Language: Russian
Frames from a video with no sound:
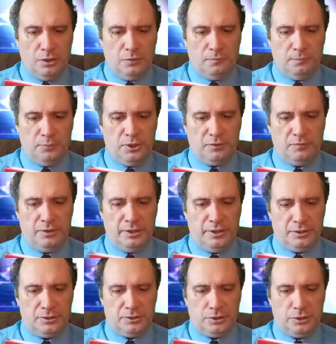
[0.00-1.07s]

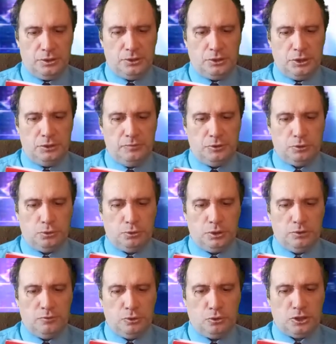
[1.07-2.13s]
Впервые с
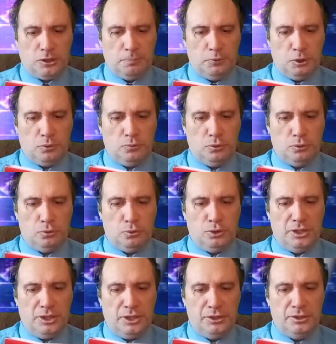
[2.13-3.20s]
1991
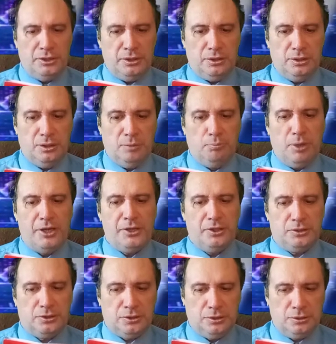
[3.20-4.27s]
года они
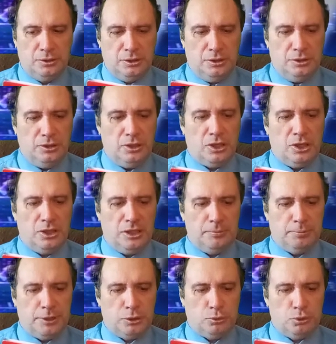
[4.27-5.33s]
боятся. Николай
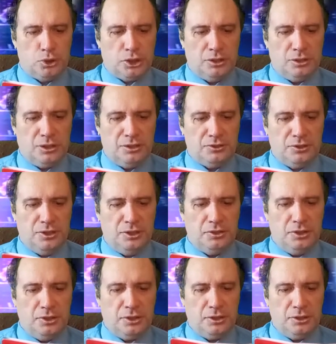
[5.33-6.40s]
Платошкин о
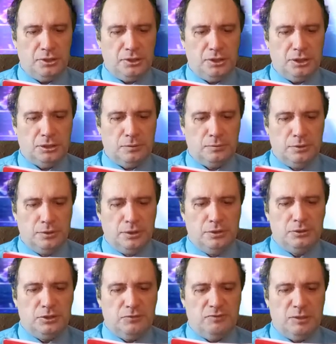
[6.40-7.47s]
снятии кандидатов
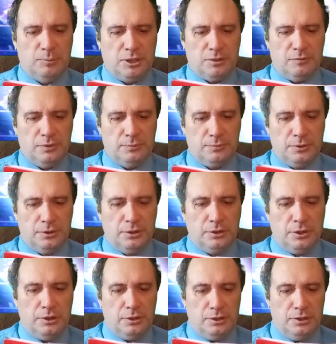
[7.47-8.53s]
с выборов
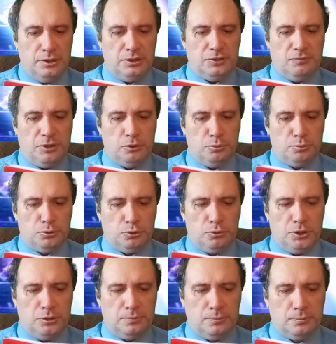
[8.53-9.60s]
и своем
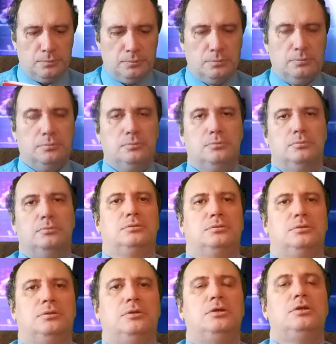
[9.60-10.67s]
суде.
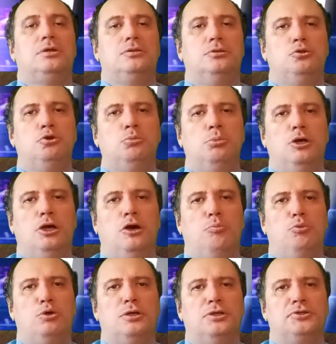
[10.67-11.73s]
Думаю, об
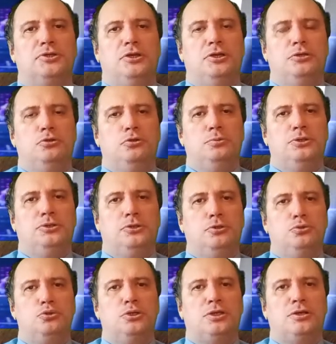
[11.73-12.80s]
указанной новости
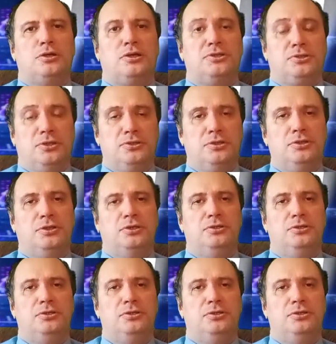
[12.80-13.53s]
нужно рассказать